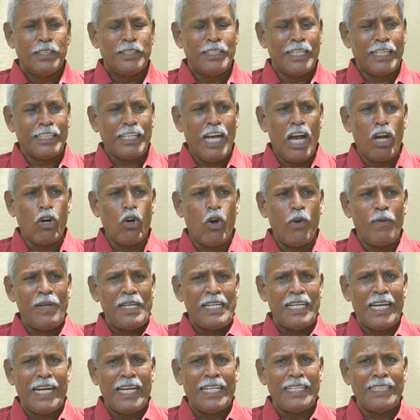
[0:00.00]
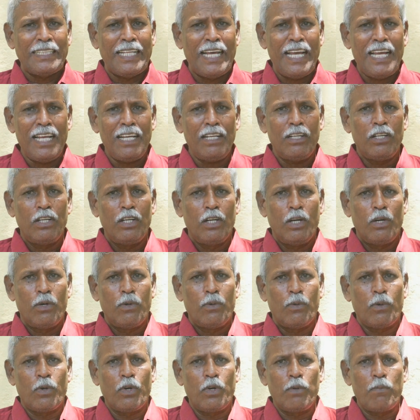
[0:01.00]
சிக்காகோவில் நடந்த
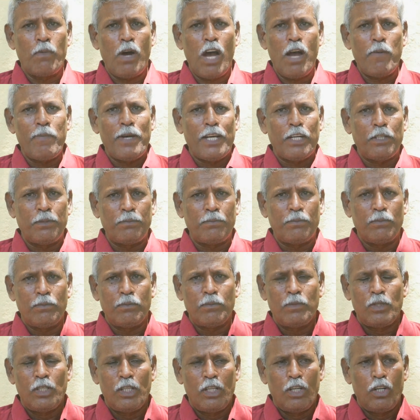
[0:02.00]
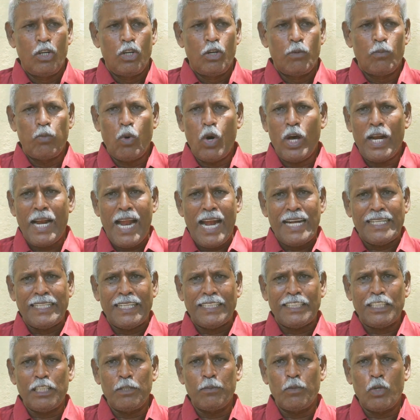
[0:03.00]
ஒரு மாபெரும்
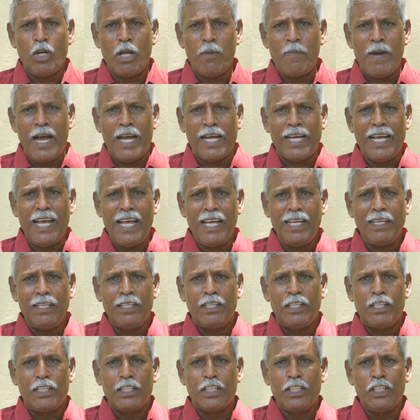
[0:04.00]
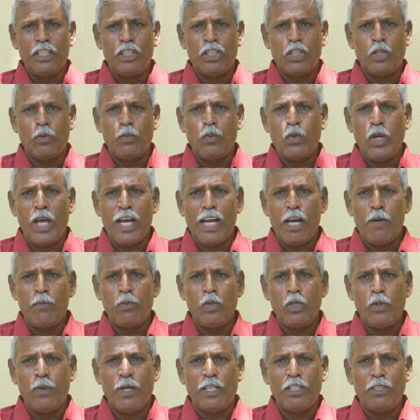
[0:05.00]
போராட்டத்தின் மூலமாக இன்று உலகம்
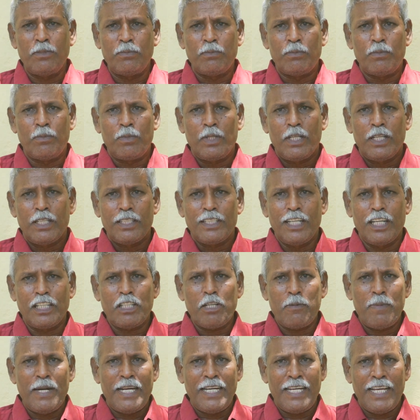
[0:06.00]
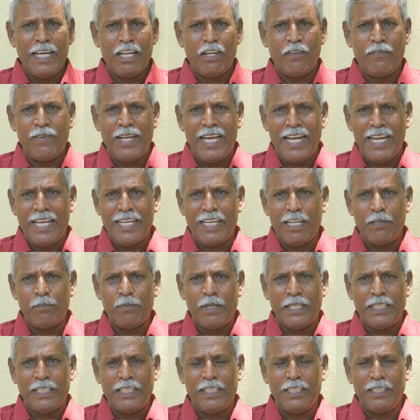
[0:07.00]
முழுவதும் எட்டு மணி நேரம் வேலை
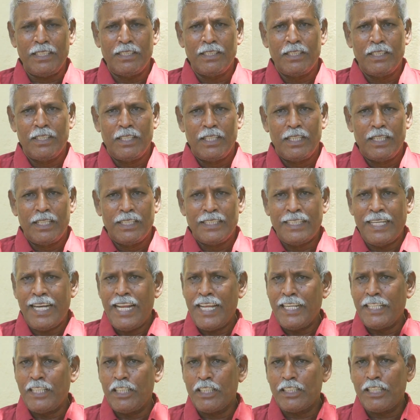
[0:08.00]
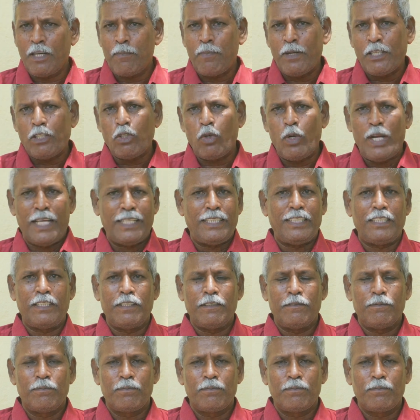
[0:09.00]
என்பது நிலைநிறுத்தப்பட்டுள்ளது